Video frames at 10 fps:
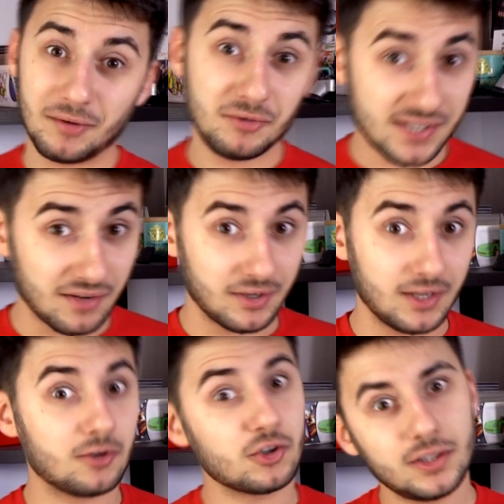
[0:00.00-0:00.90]
et vous savez,
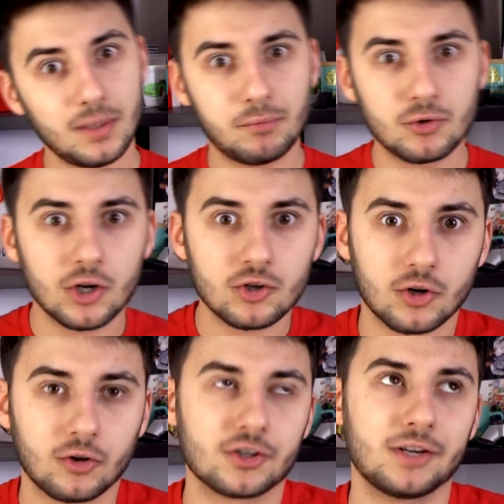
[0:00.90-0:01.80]
quand j'étais plus jeune,
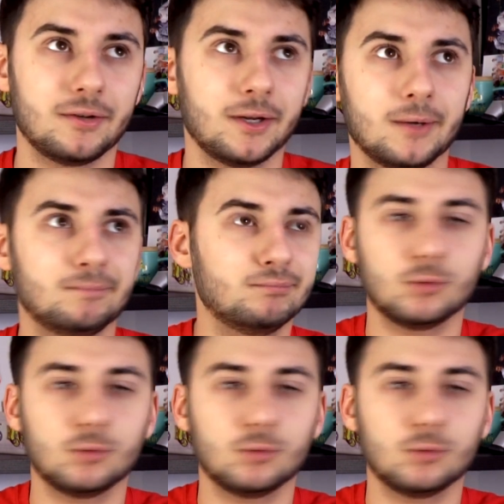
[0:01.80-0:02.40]
genre quand j'avais